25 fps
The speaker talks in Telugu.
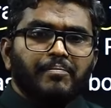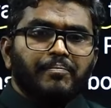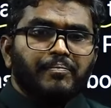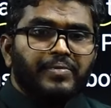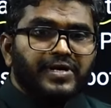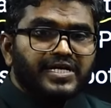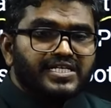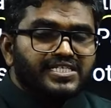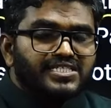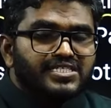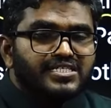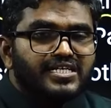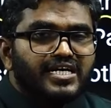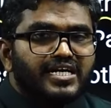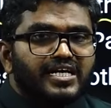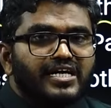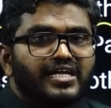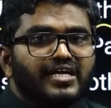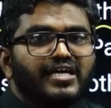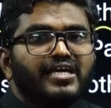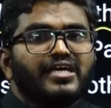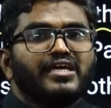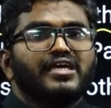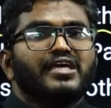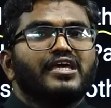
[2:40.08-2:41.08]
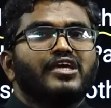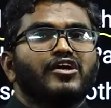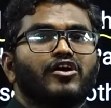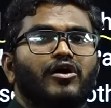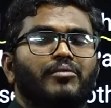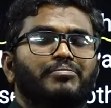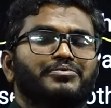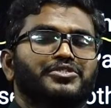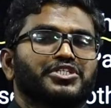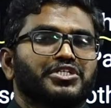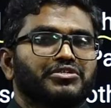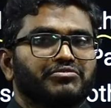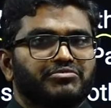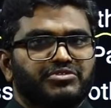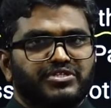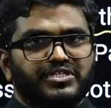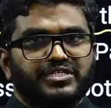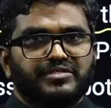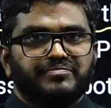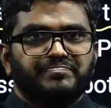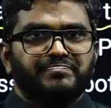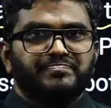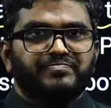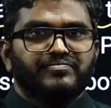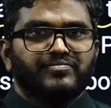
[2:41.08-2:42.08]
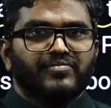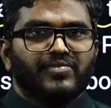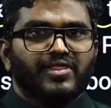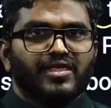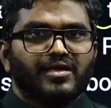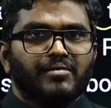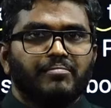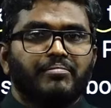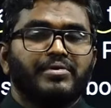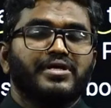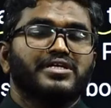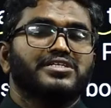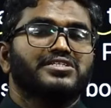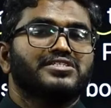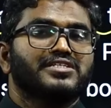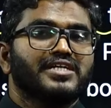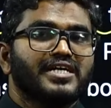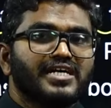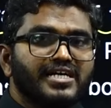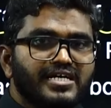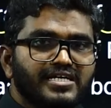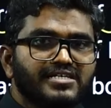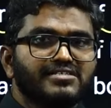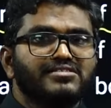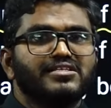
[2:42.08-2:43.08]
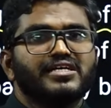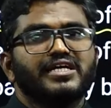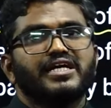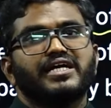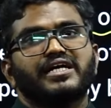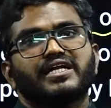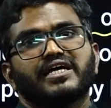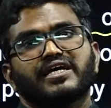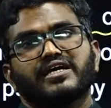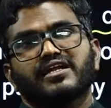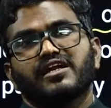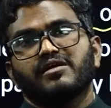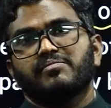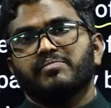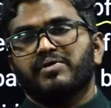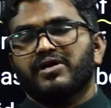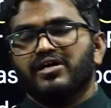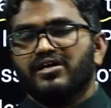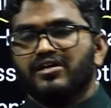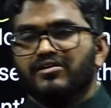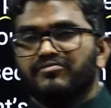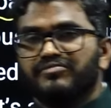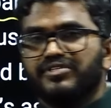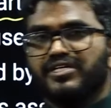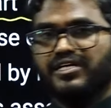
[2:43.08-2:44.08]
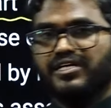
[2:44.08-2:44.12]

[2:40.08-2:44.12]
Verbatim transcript: ప్రెసిడెంట్కి ఈ ఆప్షన్ ఉంది ప్రెసిడెంట్ ఈజ్ ద ఇంటెగ్రల్ పార్ట్ ఆఫ్